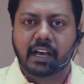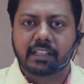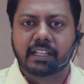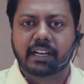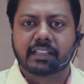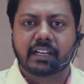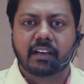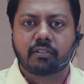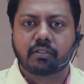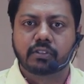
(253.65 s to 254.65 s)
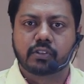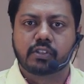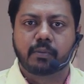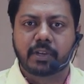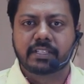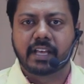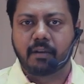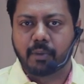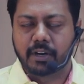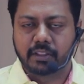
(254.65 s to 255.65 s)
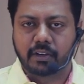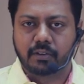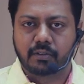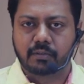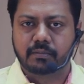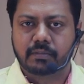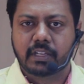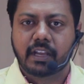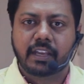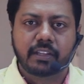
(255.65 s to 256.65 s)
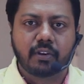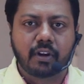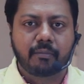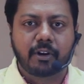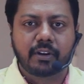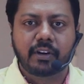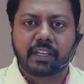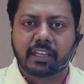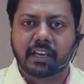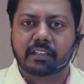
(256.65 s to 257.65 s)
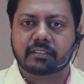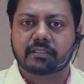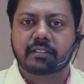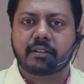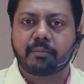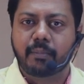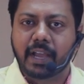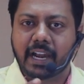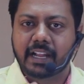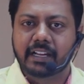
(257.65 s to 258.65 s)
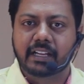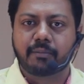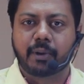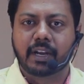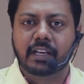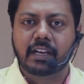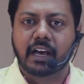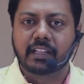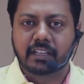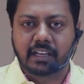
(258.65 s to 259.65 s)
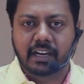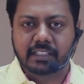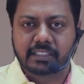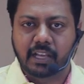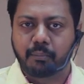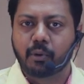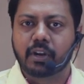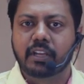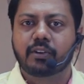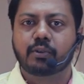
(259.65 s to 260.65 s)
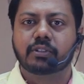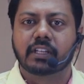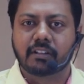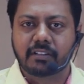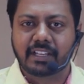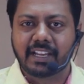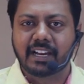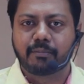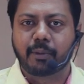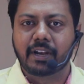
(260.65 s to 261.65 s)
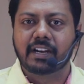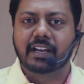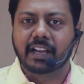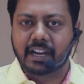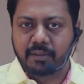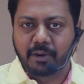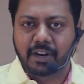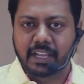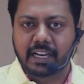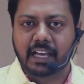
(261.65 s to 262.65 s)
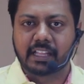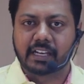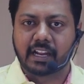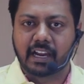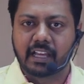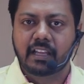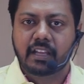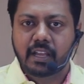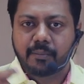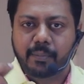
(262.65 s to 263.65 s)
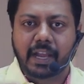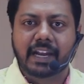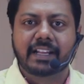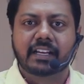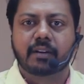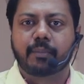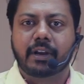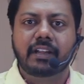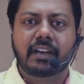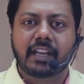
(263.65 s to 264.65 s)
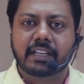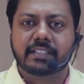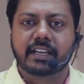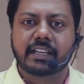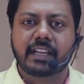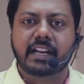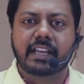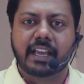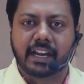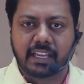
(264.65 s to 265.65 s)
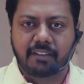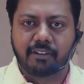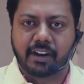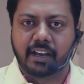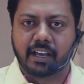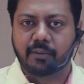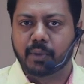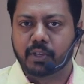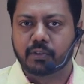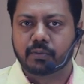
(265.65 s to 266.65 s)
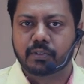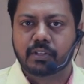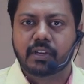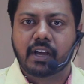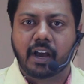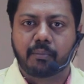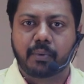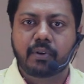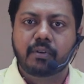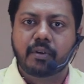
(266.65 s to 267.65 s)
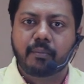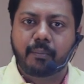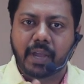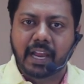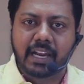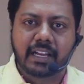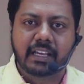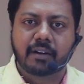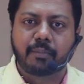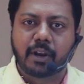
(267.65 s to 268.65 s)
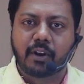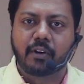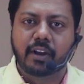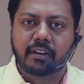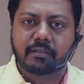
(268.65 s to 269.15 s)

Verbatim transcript: அந்த இடத்துல கொஞ்சம் கொஞ்சமா சாப்பாடு தங்கும் இதோட மட்டும் நிக்காது மேல இருக்கிற பல்லு அதுக்கான சப்போர்ட்டிங் டூத் அதாவது கீழே பல்லுல கடிமானம் இல்லாதனால மேல இருக்கிற பல்லு லேசா கீழே இறங்கி வர ஆரம்பிக்கும் அப்போ மேல இருக்கிற பல்லோட